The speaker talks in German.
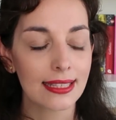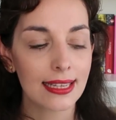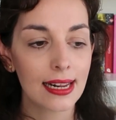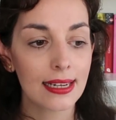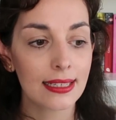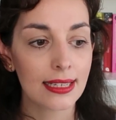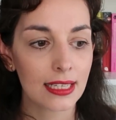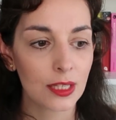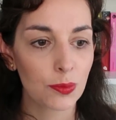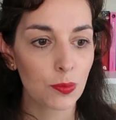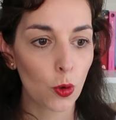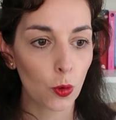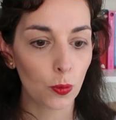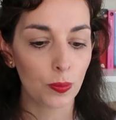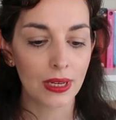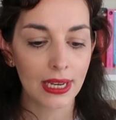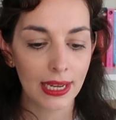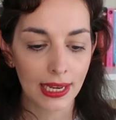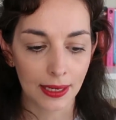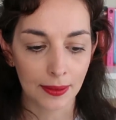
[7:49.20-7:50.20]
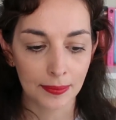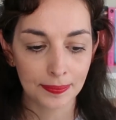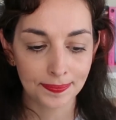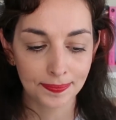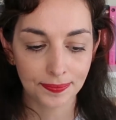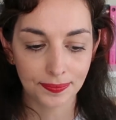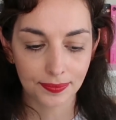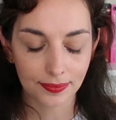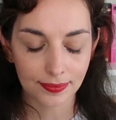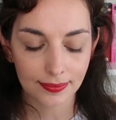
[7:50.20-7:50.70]
ist halt das Problem.
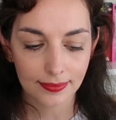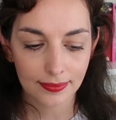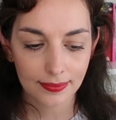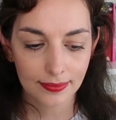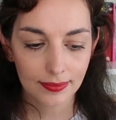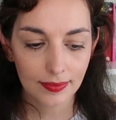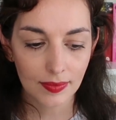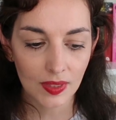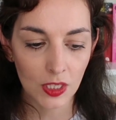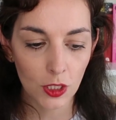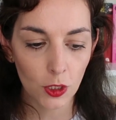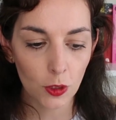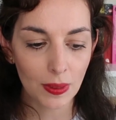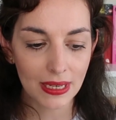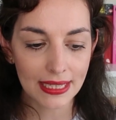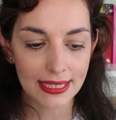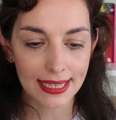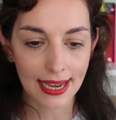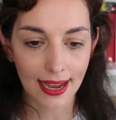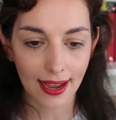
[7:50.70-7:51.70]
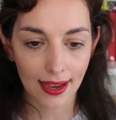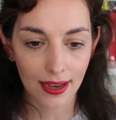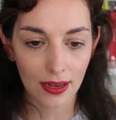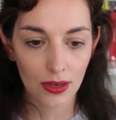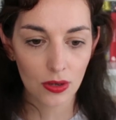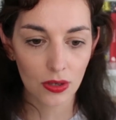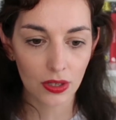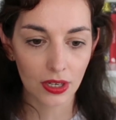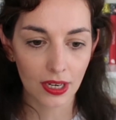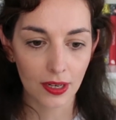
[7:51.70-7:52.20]
Über die
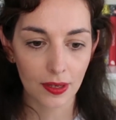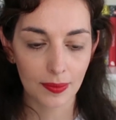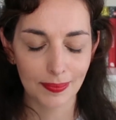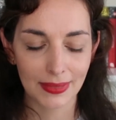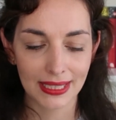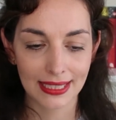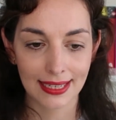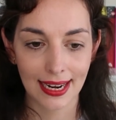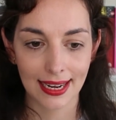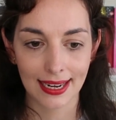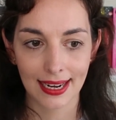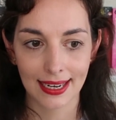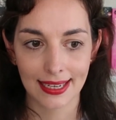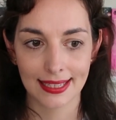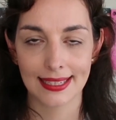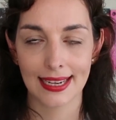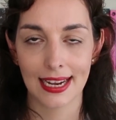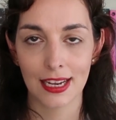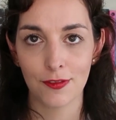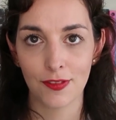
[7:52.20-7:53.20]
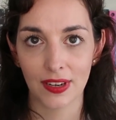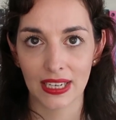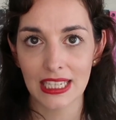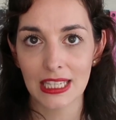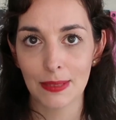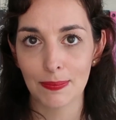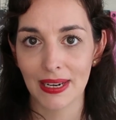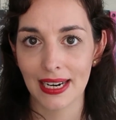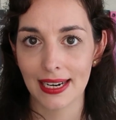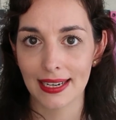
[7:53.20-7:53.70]
Jahre oder mit, nach langer Zeit
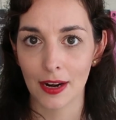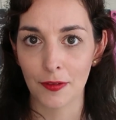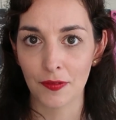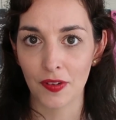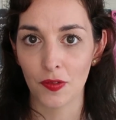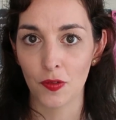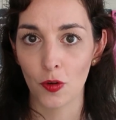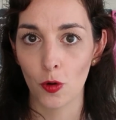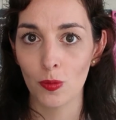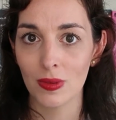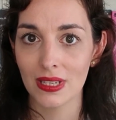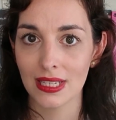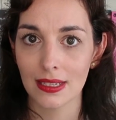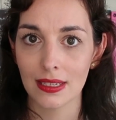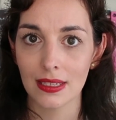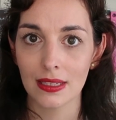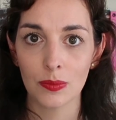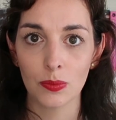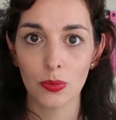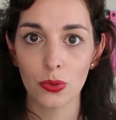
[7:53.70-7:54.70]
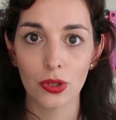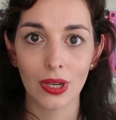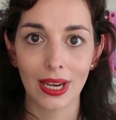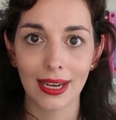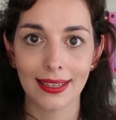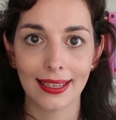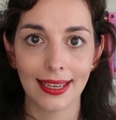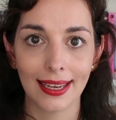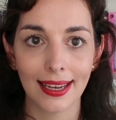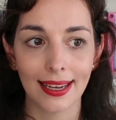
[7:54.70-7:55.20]
vergisst man halt einfach, worum es in diesen
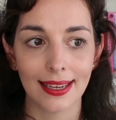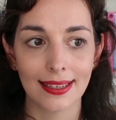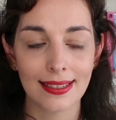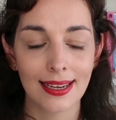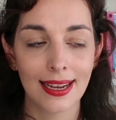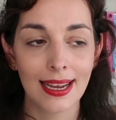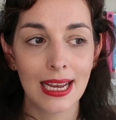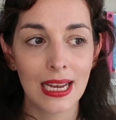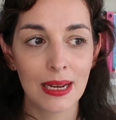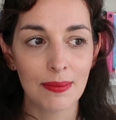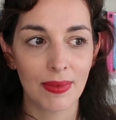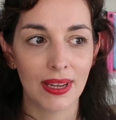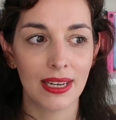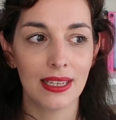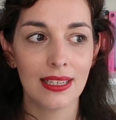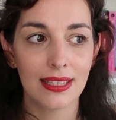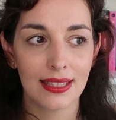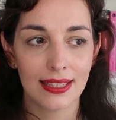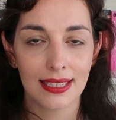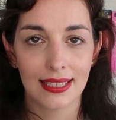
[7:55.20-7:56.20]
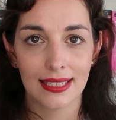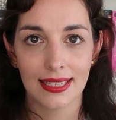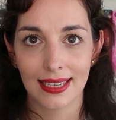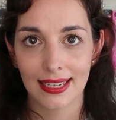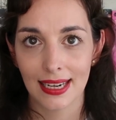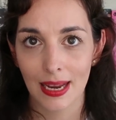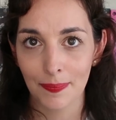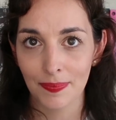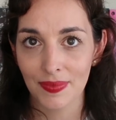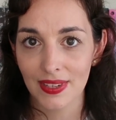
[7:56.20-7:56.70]
Büchern geht. Man liest sich den
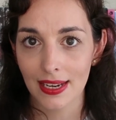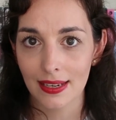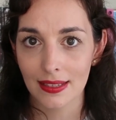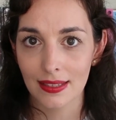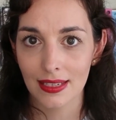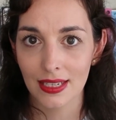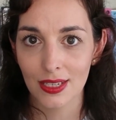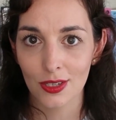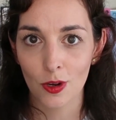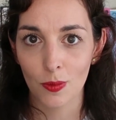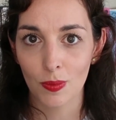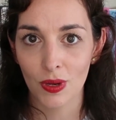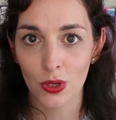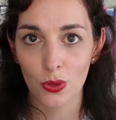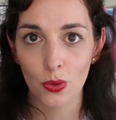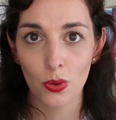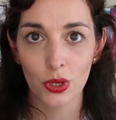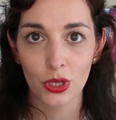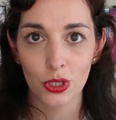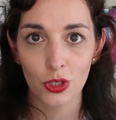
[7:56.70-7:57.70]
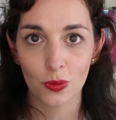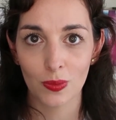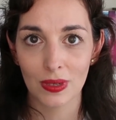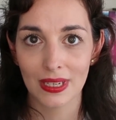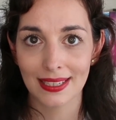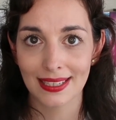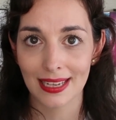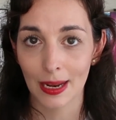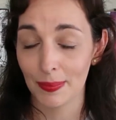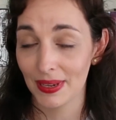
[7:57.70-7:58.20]
Klappentext nicht nochmal durch.
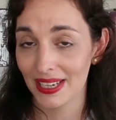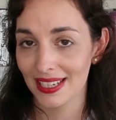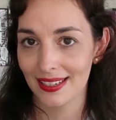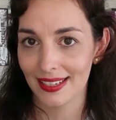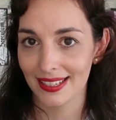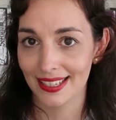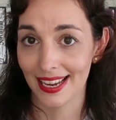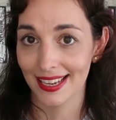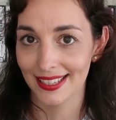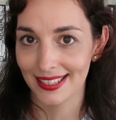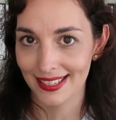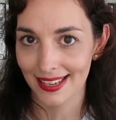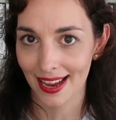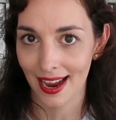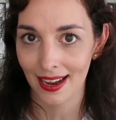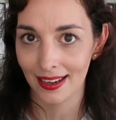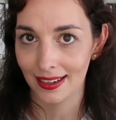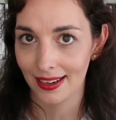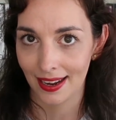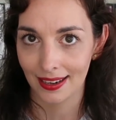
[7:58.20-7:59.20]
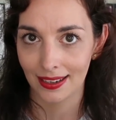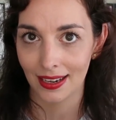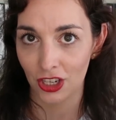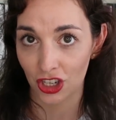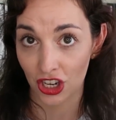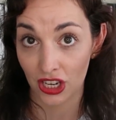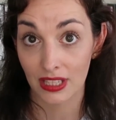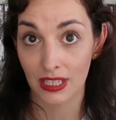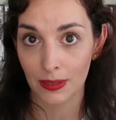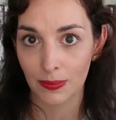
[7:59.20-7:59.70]
Zumindest habe ich das jetzt jahrelang,
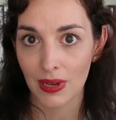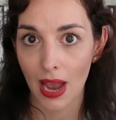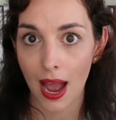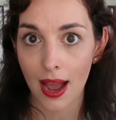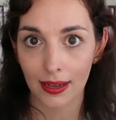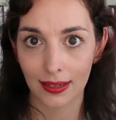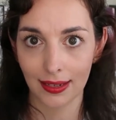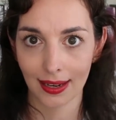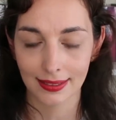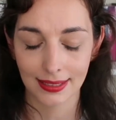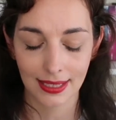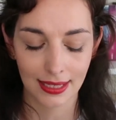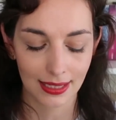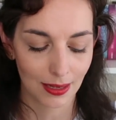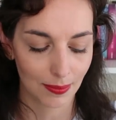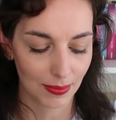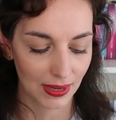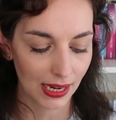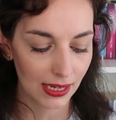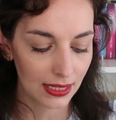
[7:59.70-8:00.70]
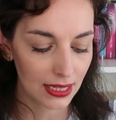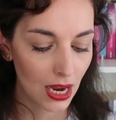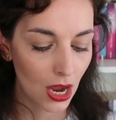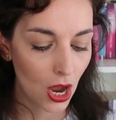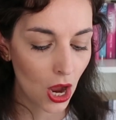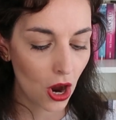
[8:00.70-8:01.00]
anscheinend sieben Jahre lang nicht gemacht.